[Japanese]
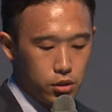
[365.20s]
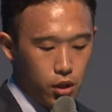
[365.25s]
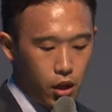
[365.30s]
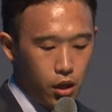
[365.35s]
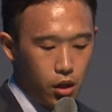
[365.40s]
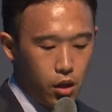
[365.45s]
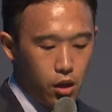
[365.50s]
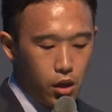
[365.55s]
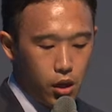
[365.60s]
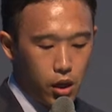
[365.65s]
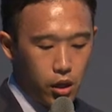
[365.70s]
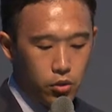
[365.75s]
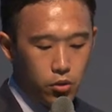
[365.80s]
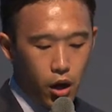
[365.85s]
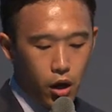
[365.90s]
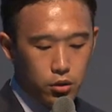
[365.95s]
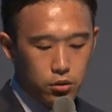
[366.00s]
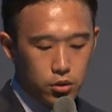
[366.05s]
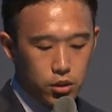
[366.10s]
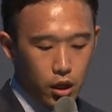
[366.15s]
ね、え
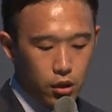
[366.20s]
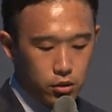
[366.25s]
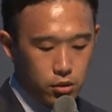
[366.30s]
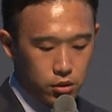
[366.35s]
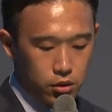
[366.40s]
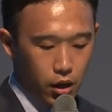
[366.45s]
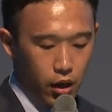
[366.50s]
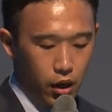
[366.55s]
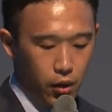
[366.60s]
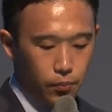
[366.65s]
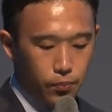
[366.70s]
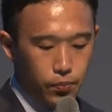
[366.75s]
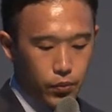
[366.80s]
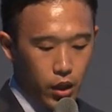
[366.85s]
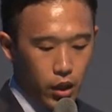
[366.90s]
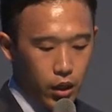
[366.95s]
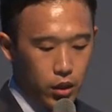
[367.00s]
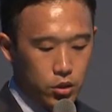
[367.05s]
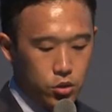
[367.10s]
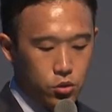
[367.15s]
グラフ作成、
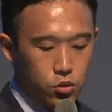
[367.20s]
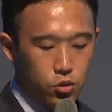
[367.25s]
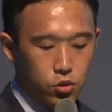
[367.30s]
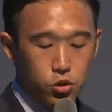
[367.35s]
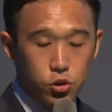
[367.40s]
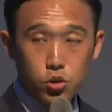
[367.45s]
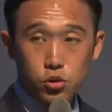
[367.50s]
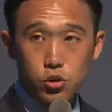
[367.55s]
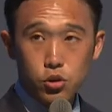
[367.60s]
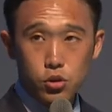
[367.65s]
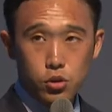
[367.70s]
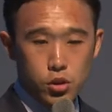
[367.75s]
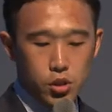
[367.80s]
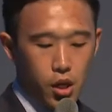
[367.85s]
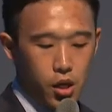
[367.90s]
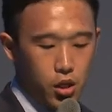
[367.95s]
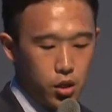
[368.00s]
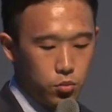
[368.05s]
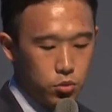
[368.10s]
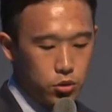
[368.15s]
え情報収集
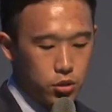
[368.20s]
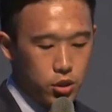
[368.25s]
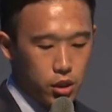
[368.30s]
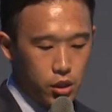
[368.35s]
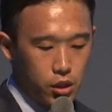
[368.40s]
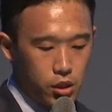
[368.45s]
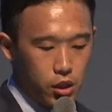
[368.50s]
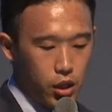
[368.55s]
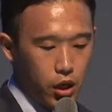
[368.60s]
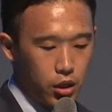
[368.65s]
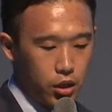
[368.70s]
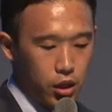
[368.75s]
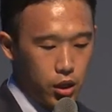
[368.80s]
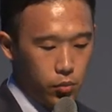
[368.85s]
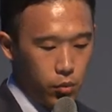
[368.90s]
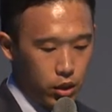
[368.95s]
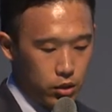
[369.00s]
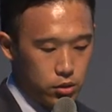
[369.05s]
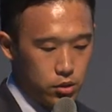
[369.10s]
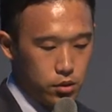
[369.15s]
整理分析にあたり
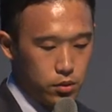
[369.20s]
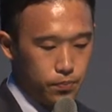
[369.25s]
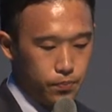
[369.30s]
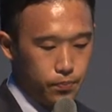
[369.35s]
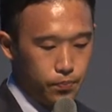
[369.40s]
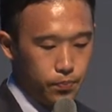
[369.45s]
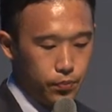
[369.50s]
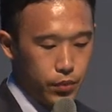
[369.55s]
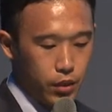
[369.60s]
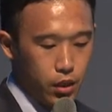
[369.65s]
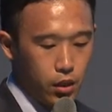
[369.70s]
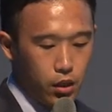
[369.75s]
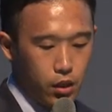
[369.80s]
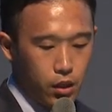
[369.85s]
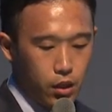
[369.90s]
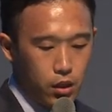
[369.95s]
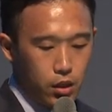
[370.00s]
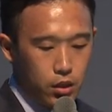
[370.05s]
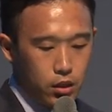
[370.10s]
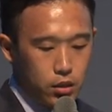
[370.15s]
ます
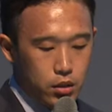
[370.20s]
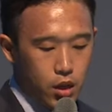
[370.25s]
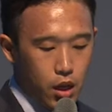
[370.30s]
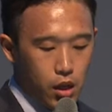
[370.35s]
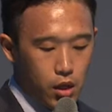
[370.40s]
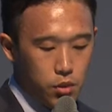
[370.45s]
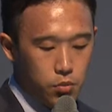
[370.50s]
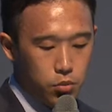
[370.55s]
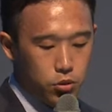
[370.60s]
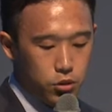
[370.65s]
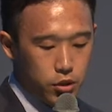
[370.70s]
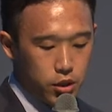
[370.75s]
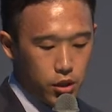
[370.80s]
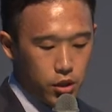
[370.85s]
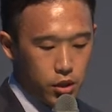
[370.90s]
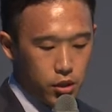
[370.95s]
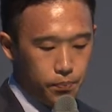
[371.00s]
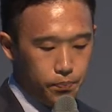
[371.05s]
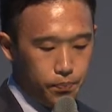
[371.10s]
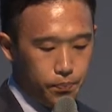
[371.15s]
整理分
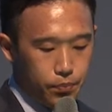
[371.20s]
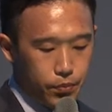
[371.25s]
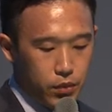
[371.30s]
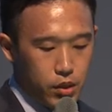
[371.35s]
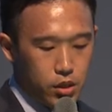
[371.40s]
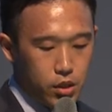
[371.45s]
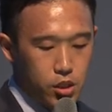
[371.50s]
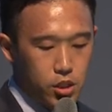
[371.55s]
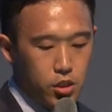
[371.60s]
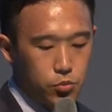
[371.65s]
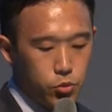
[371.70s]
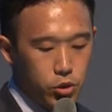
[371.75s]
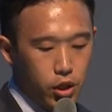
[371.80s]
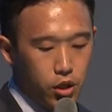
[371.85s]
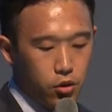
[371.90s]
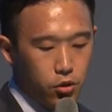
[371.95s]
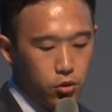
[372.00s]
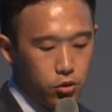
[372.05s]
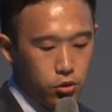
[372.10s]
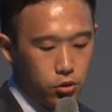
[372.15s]
析チームで交